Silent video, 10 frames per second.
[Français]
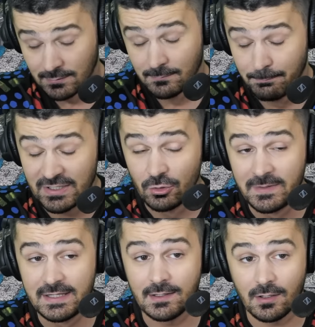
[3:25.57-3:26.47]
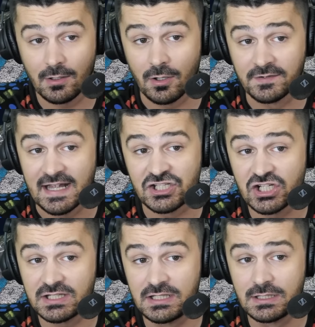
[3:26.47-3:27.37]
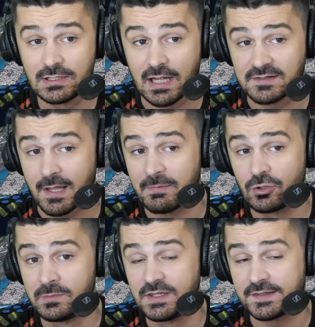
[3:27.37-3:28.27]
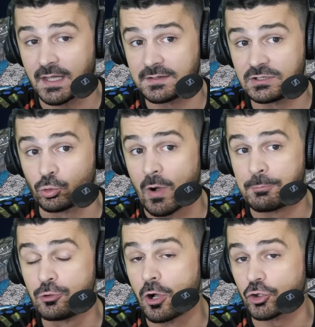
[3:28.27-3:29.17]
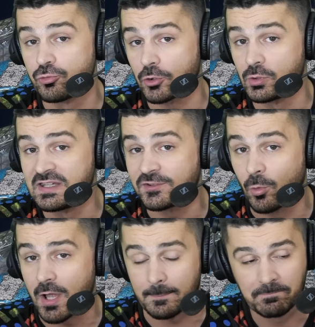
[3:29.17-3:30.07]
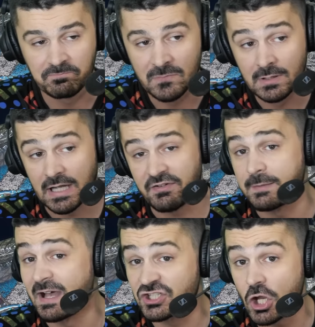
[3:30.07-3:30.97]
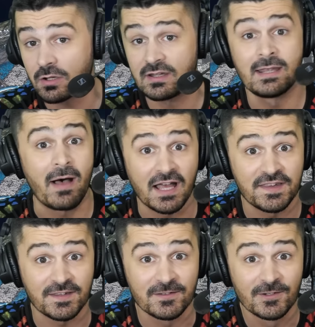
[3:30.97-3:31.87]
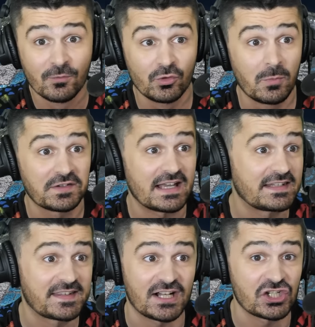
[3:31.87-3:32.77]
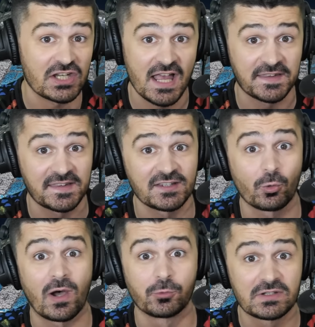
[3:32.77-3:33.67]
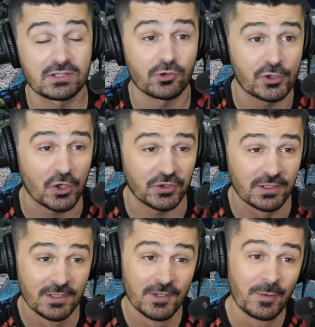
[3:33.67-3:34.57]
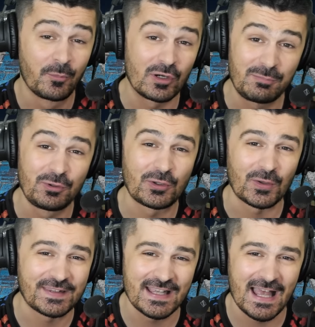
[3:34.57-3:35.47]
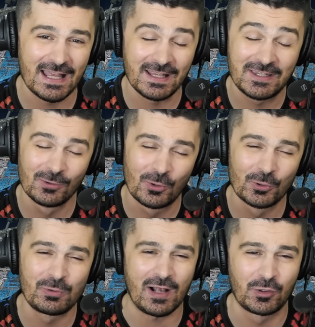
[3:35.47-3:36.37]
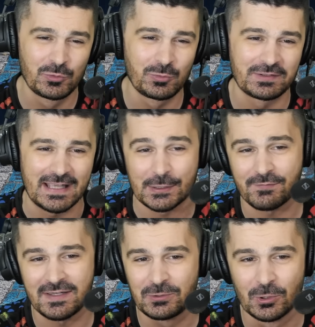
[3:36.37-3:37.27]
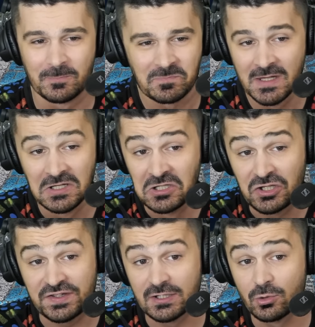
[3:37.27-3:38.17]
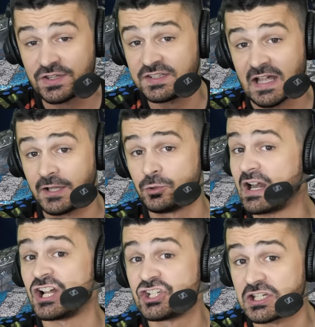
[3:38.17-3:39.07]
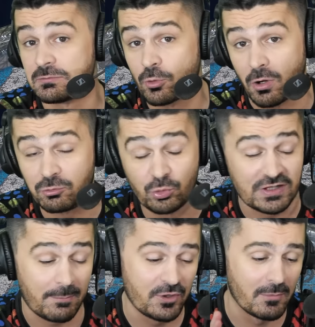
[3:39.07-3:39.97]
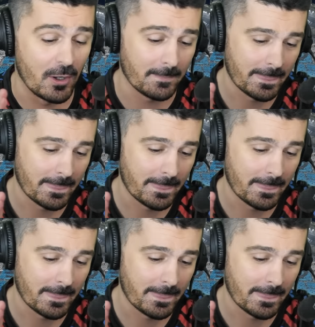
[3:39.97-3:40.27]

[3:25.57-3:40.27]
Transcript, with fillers: Bellomi euh, en Algérie, l'Agdar Bellomi, c'est un des trois plus grands joueurs de l'histoire, avec Major et Marez. Vous demandez à des Algériens, c'est ces trois noms qui ressortent. Pour les plus anciens hein, qui ont connu la Coupe du Monde 82, c'est le Zidane de l'Algérie, quoi, tout simplement.